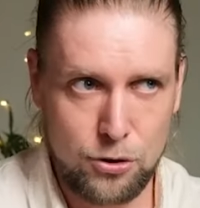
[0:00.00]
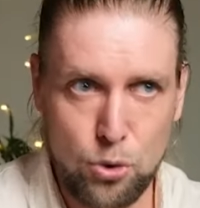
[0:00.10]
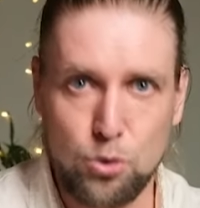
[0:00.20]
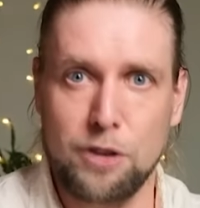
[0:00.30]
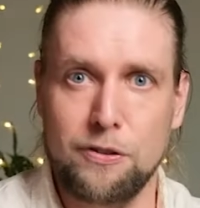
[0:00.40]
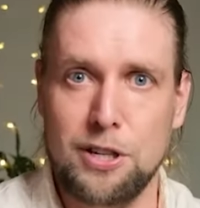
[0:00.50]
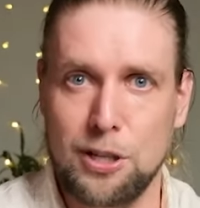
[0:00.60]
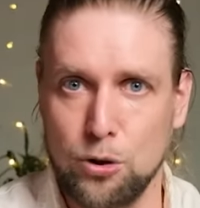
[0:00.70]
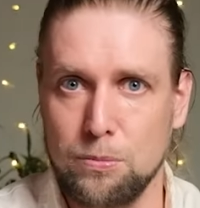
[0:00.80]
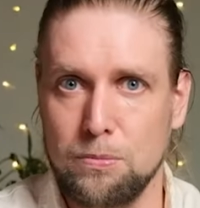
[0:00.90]
Что уж говорить о
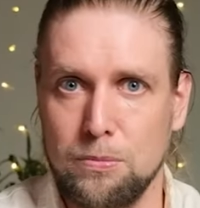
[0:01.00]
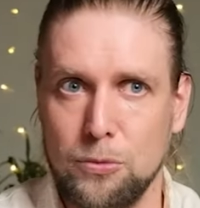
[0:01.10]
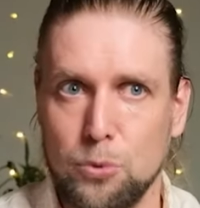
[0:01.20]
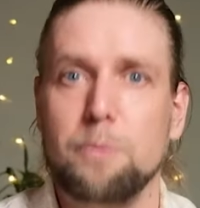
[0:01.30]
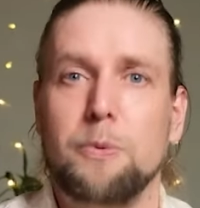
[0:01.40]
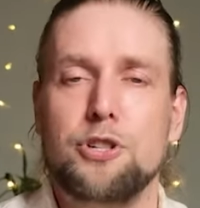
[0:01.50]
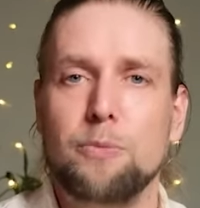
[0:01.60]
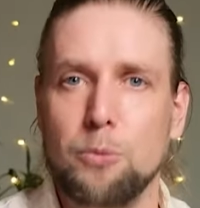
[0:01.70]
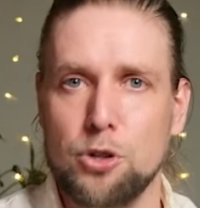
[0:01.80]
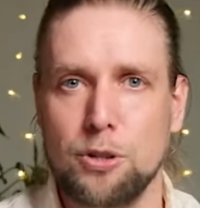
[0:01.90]
том, ну типа чему
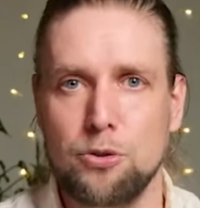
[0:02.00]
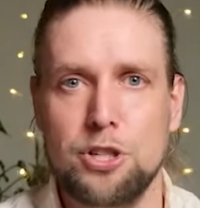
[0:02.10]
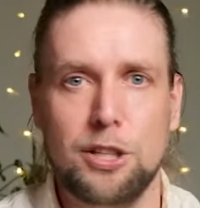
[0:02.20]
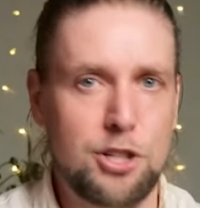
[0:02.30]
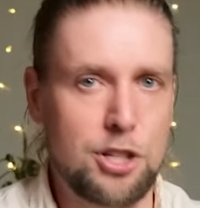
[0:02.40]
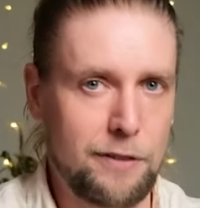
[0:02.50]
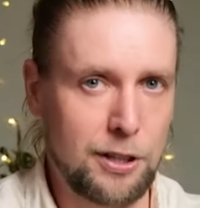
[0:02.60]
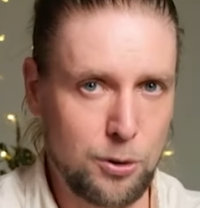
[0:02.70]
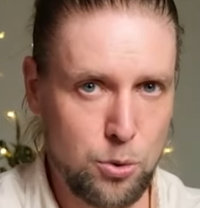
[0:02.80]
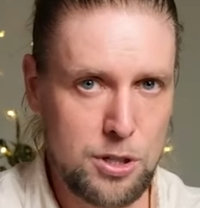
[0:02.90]
можно научить этот человек
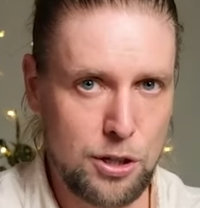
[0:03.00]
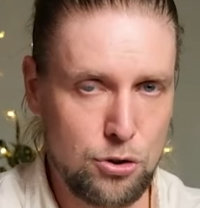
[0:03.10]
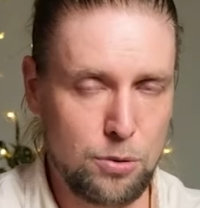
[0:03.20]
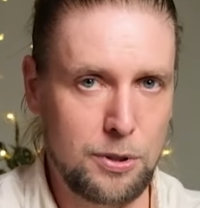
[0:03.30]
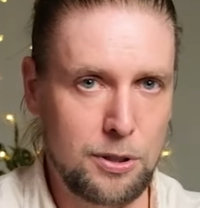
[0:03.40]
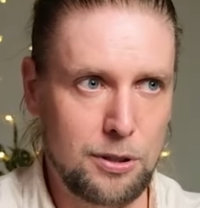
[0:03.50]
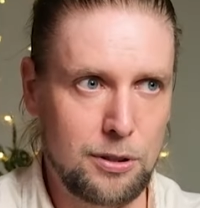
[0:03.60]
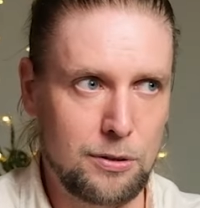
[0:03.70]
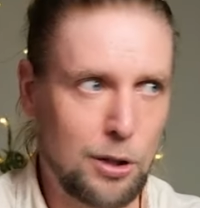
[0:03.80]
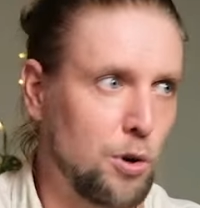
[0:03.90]
на курсах, чтобы
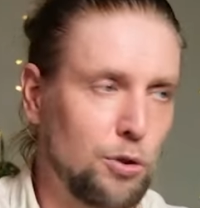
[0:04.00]
такой